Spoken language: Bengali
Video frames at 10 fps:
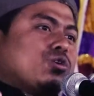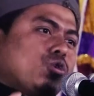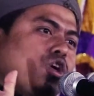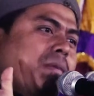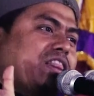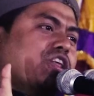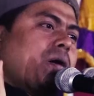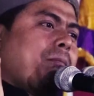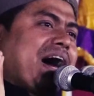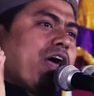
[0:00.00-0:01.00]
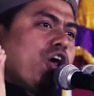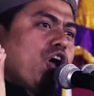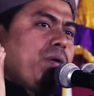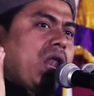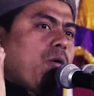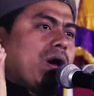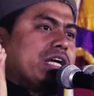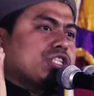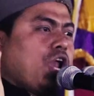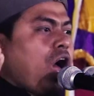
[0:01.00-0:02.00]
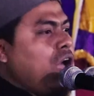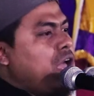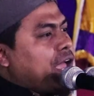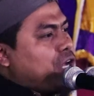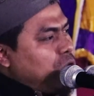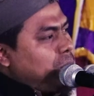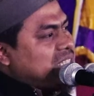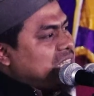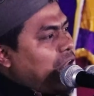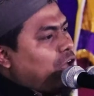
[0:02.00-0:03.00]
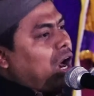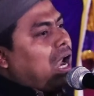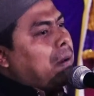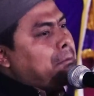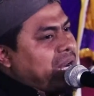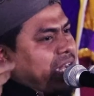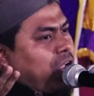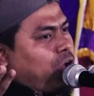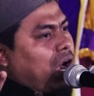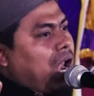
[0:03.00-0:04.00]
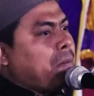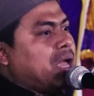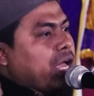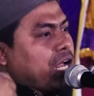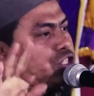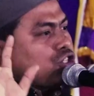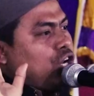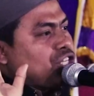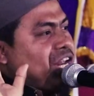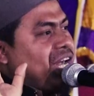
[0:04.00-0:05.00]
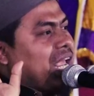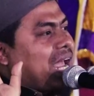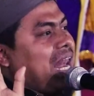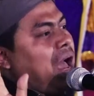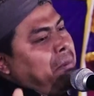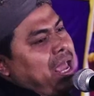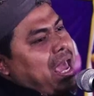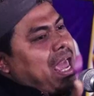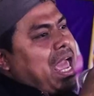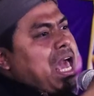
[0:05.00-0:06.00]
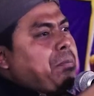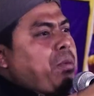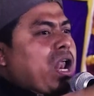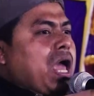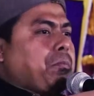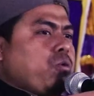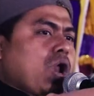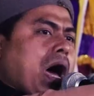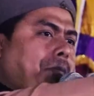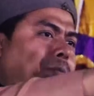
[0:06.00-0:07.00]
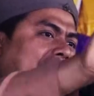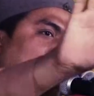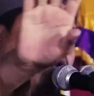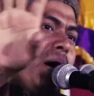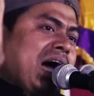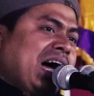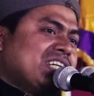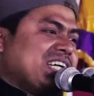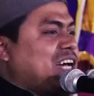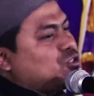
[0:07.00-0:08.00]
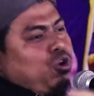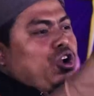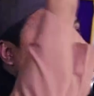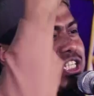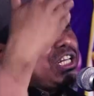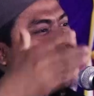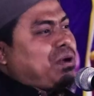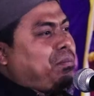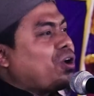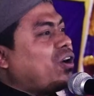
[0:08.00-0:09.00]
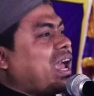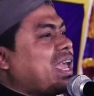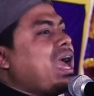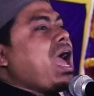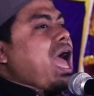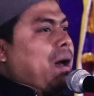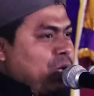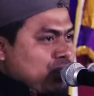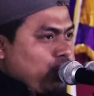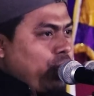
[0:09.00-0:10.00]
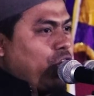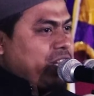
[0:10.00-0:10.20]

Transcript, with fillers: শুধুমাত্র বারোই রবিল আউ্বাল আসলো কিছু মিছিল করলাম মিটিং করলাম কিছুক্ষণ সিন্নি খাইলাম এরপরে পুরা বারো মাস আর সুন্নতের সাথে সম্পর্ক নাই এমন সুন্নি